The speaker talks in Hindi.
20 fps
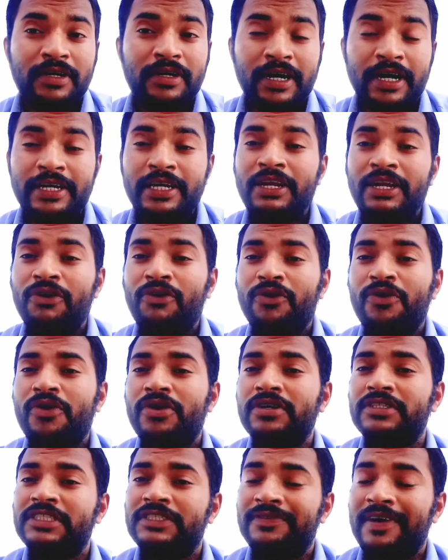कई लोगों
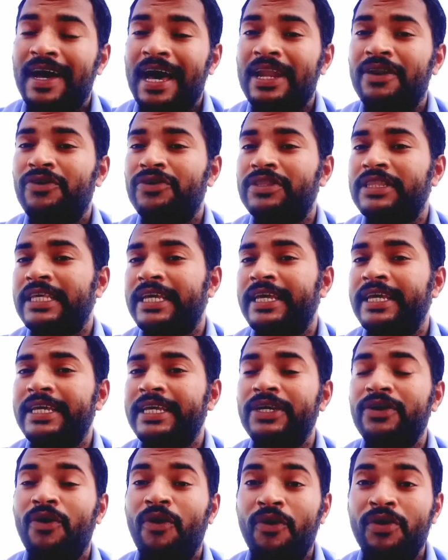के सवाल होते हैं
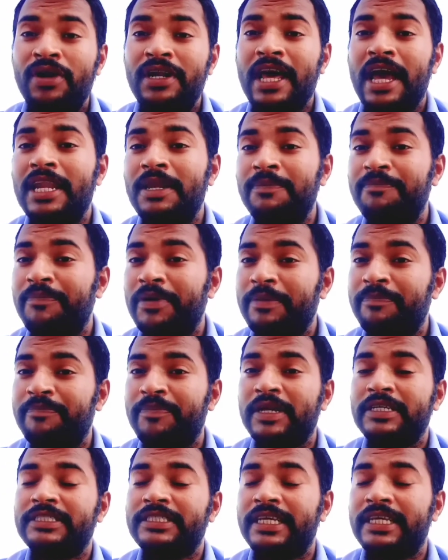कि ऑनलाइन पर
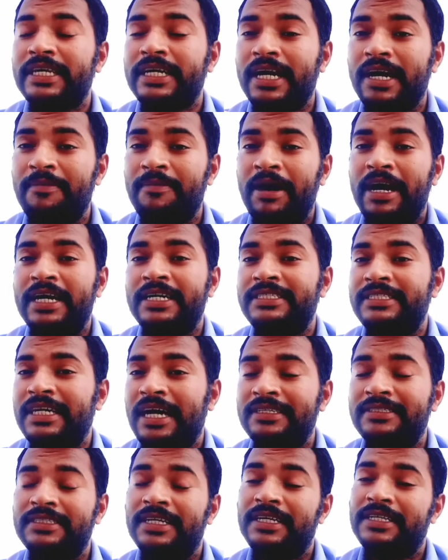पैसे कमाए
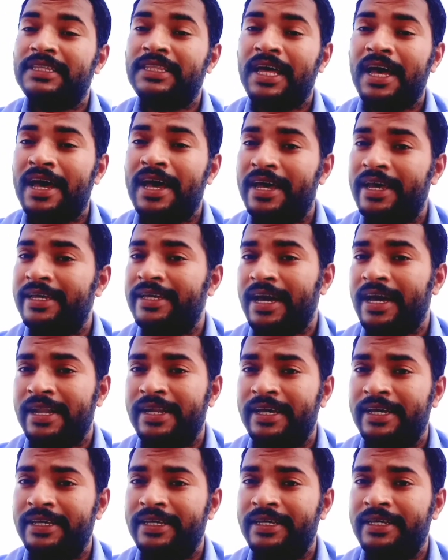जा सकता है या
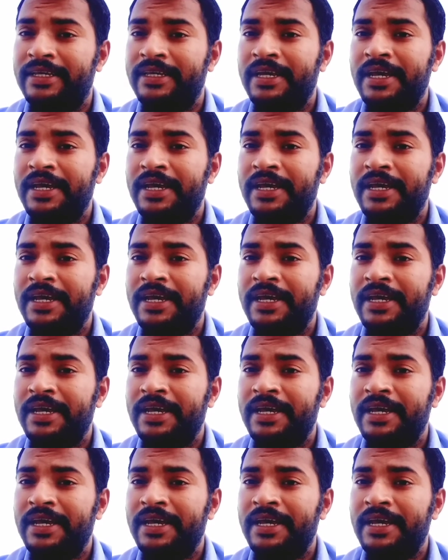नहीं